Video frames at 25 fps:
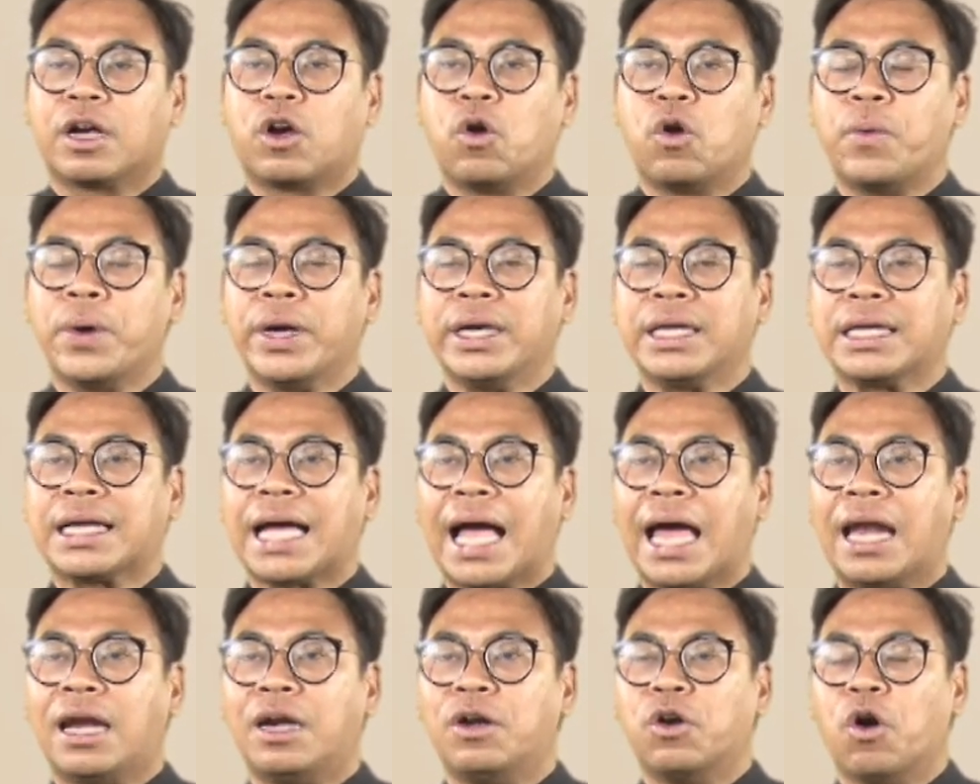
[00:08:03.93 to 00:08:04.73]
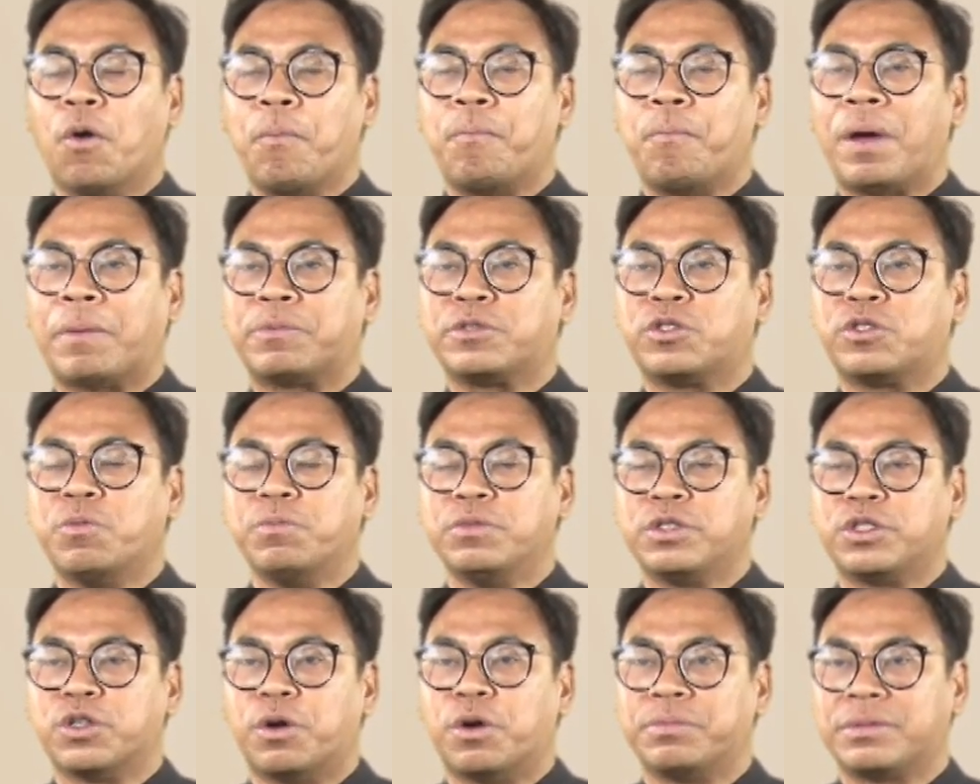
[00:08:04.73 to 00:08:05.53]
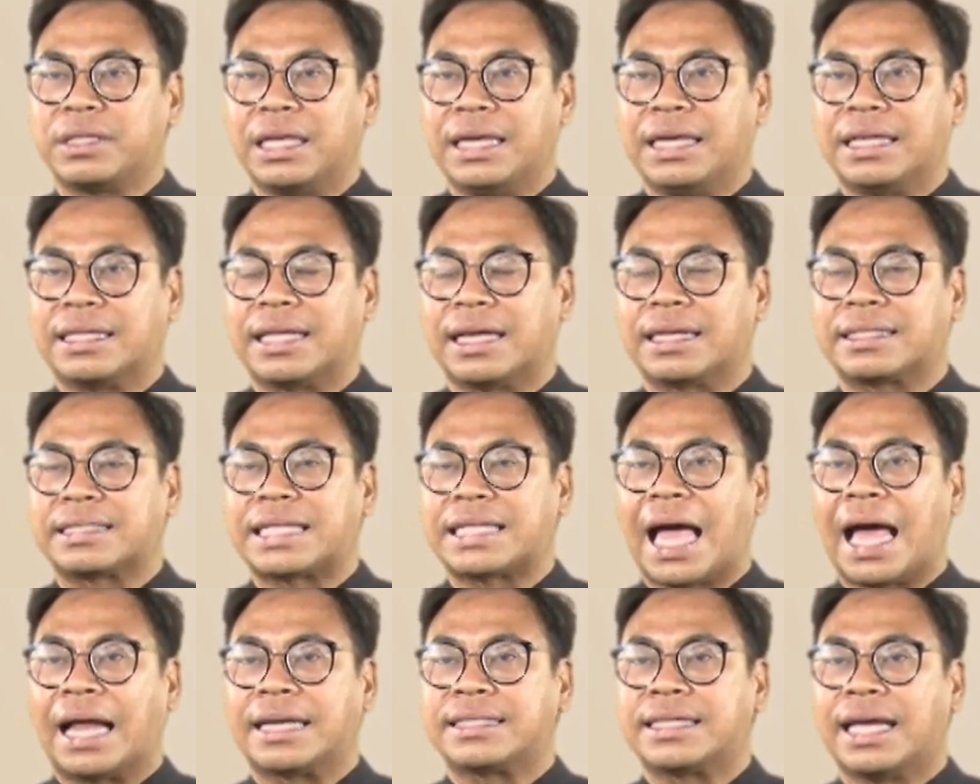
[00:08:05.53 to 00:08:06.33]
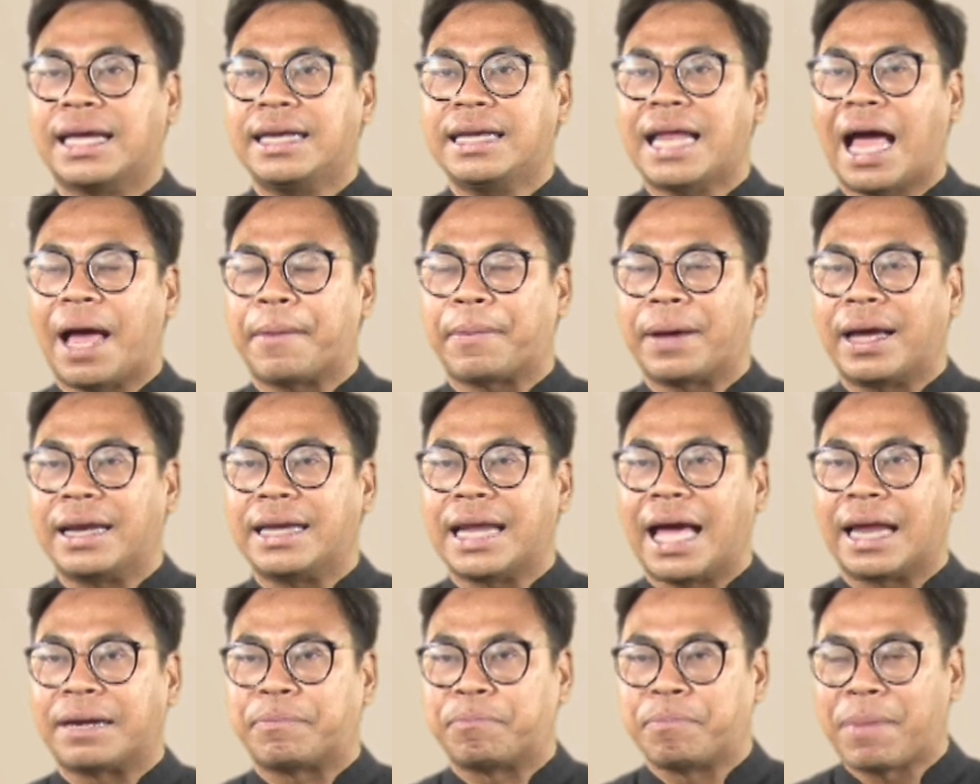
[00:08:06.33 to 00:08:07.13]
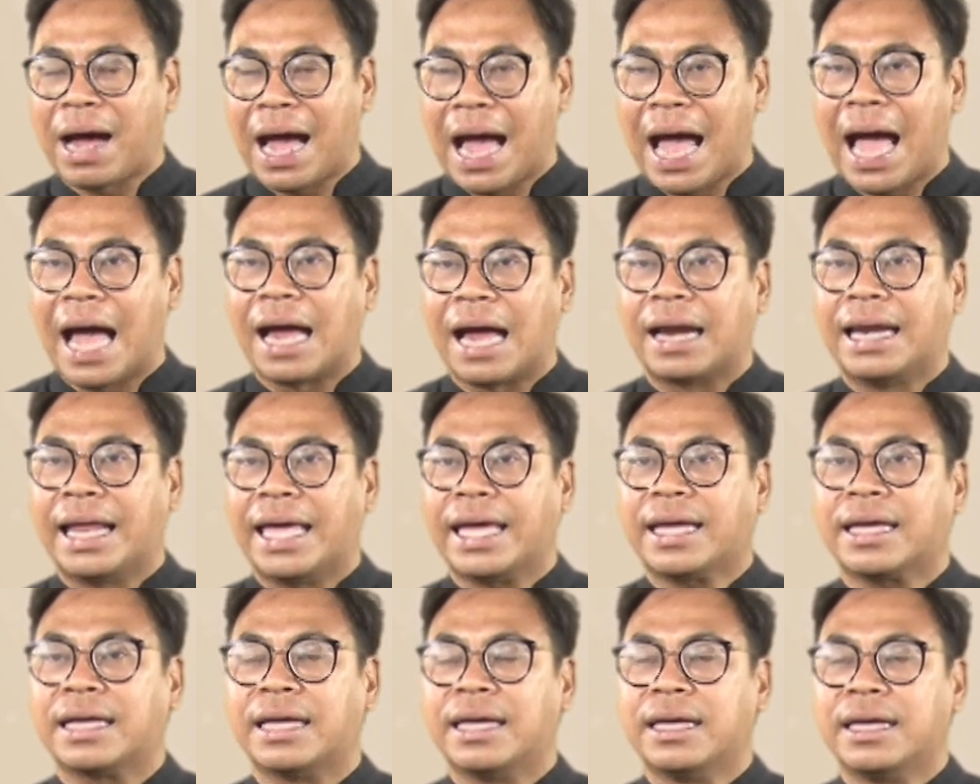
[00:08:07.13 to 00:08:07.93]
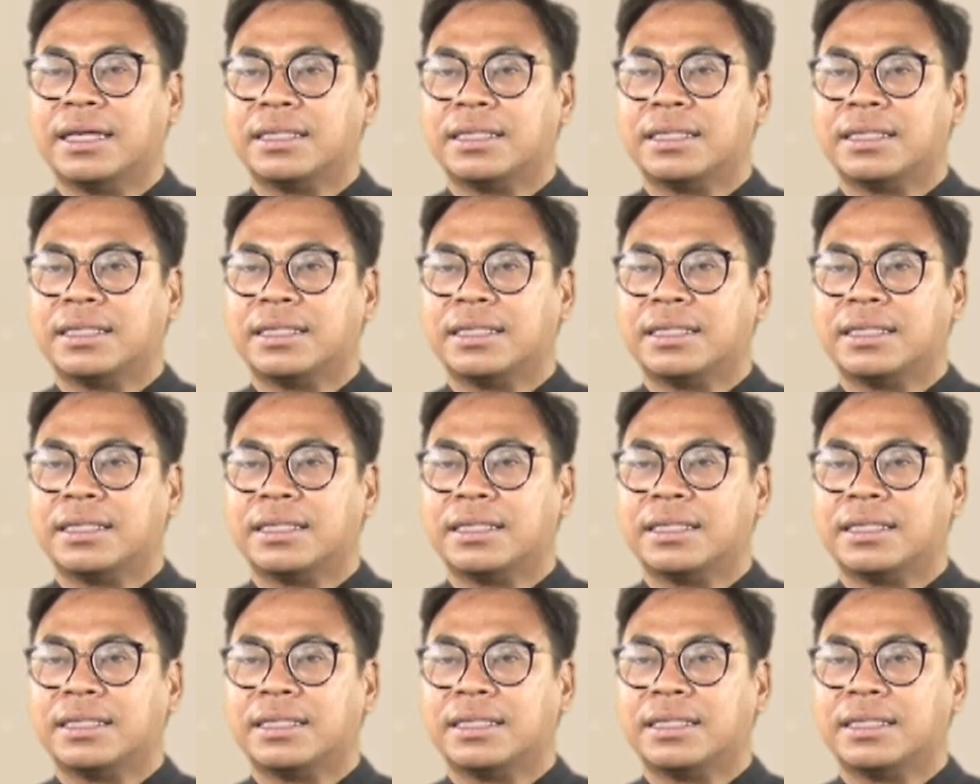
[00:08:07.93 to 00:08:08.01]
กระบวนการลบแบบซุ่มโจมตีต่างๆ ใช้ดาบขนาดบางเล็ก